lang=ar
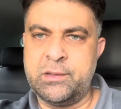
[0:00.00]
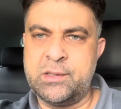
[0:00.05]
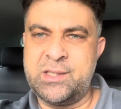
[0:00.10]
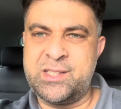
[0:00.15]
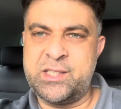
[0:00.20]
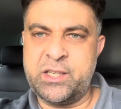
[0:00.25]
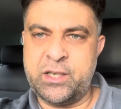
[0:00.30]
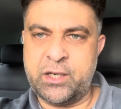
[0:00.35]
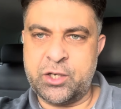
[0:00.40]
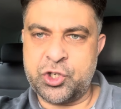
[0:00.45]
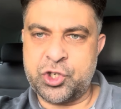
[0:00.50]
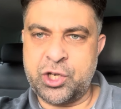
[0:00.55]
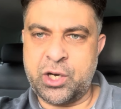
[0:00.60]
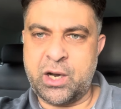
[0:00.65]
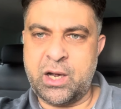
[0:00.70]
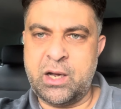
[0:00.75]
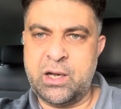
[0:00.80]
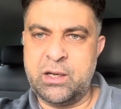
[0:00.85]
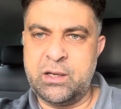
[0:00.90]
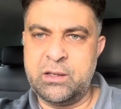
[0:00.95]
زي
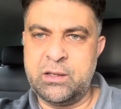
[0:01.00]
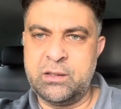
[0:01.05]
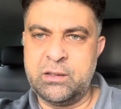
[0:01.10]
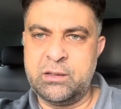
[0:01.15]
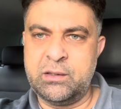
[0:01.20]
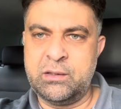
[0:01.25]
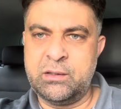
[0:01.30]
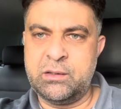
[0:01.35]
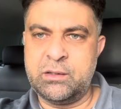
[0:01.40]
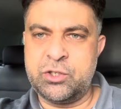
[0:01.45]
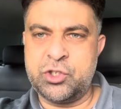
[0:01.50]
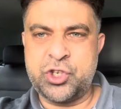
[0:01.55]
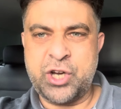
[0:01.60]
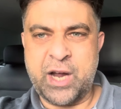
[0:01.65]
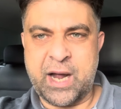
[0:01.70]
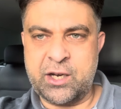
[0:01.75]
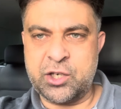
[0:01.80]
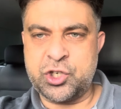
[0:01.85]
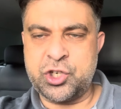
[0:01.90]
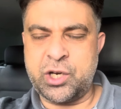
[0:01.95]
عشرة جا
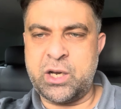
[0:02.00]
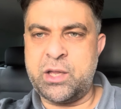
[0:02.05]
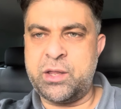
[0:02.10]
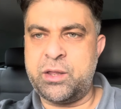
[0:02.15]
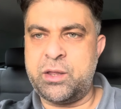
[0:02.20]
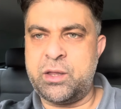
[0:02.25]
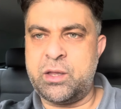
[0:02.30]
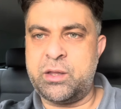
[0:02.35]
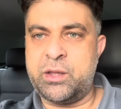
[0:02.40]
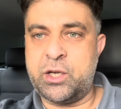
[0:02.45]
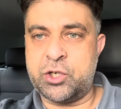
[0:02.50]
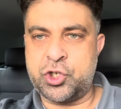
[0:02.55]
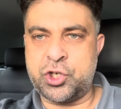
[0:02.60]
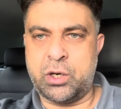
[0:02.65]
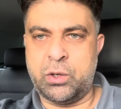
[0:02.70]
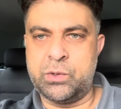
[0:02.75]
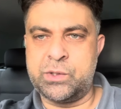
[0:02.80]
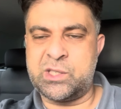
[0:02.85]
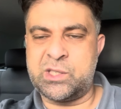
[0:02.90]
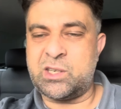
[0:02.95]
عشرة عشرة
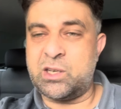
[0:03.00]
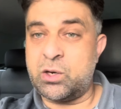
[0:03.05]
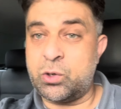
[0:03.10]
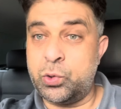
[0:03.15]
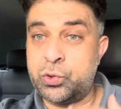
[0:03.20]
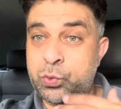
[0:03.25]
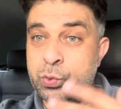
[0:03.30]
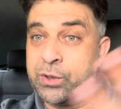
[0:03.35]
ونص قرخوتو